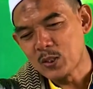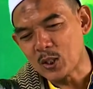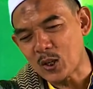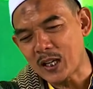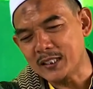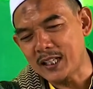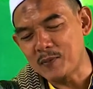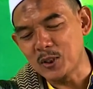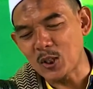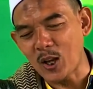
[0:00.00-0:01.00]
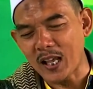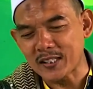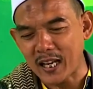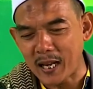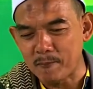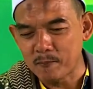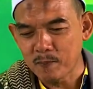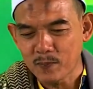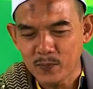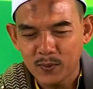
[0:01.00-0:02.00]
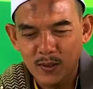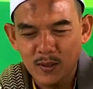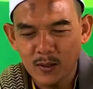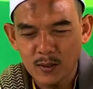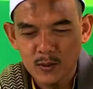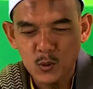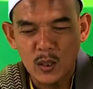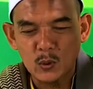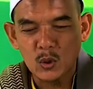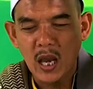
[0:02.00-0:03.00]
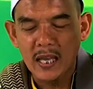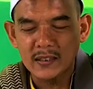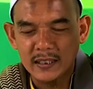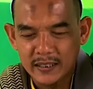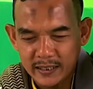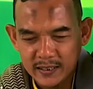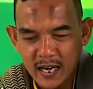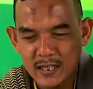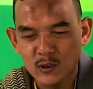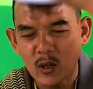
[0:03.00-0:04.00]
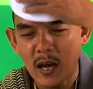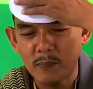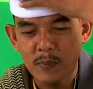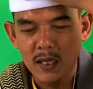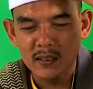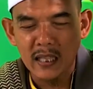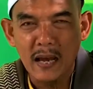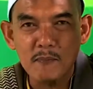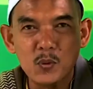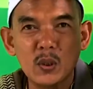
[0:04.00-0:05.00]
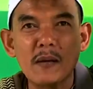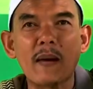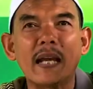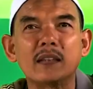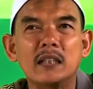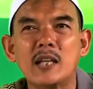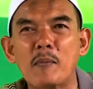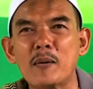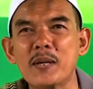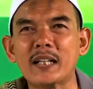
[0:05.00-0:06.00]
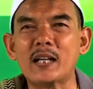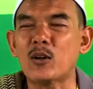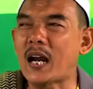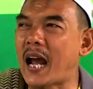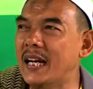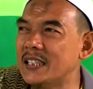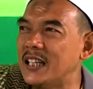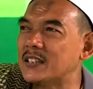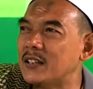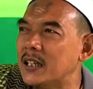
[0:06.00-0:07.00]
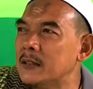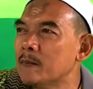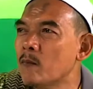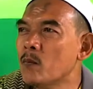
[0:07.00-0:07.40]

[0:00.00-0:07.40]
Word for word: Cara kanjeng Nabi sallallahu alaihi wasallam suatu saat niki kali sahabat lampune mati. Zaman biyen kan orang nganggo listrik to nggih.